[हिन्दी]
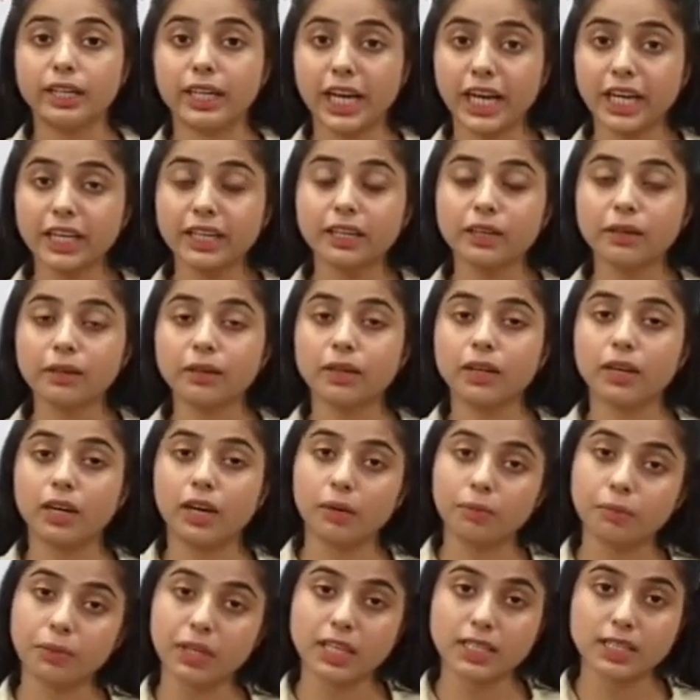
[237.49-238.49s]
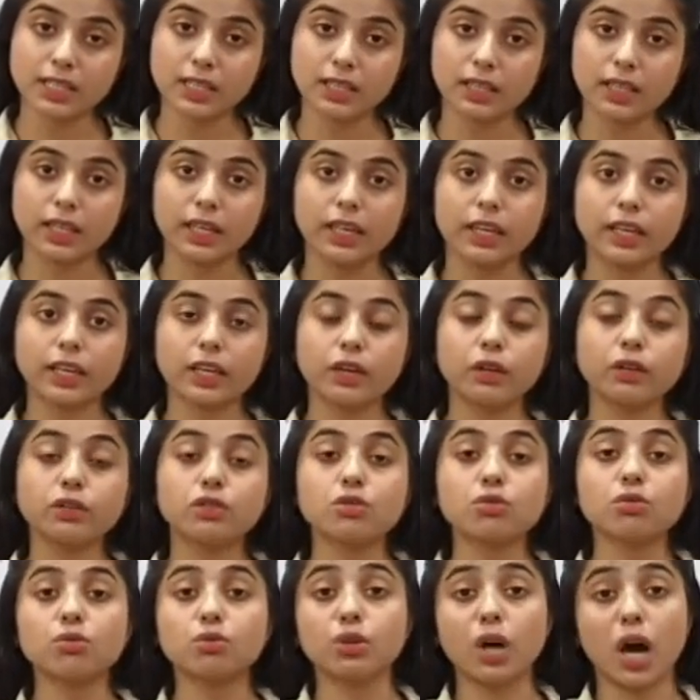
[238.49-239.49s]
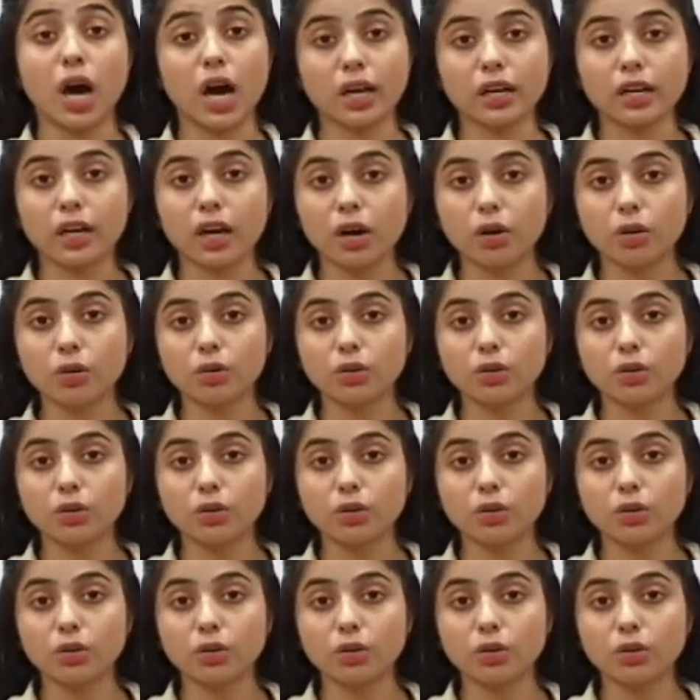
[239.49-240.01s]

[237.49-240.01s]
डेट हम कह सकते हैं कि जो उधार का